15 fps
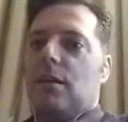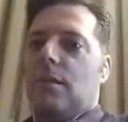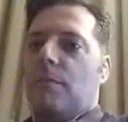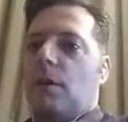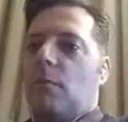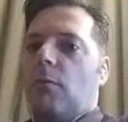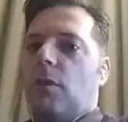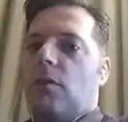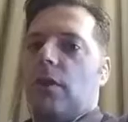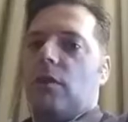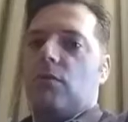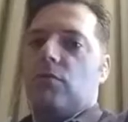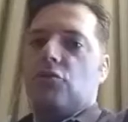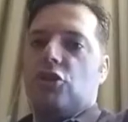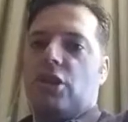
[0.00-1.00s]
per quello che
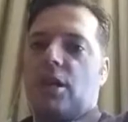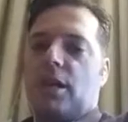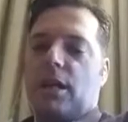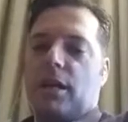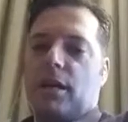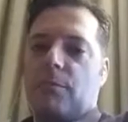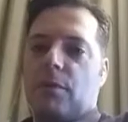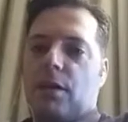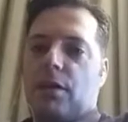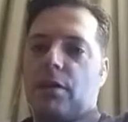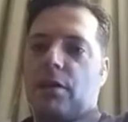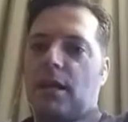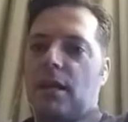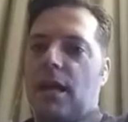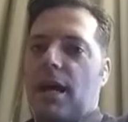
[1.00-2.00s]
concerne il campionato
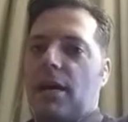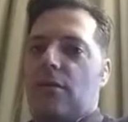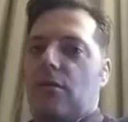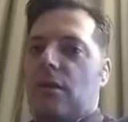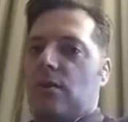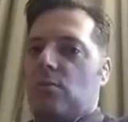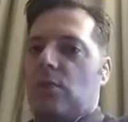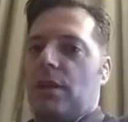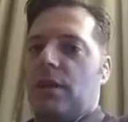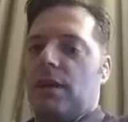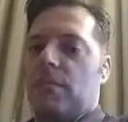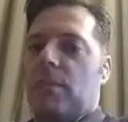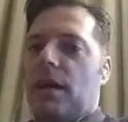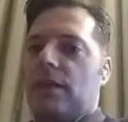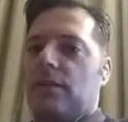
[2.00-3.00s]
italiano, è la squadra da
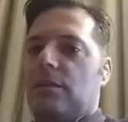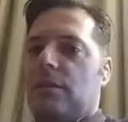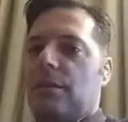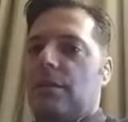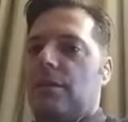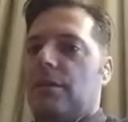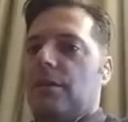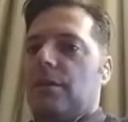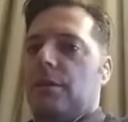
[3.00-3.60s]
battere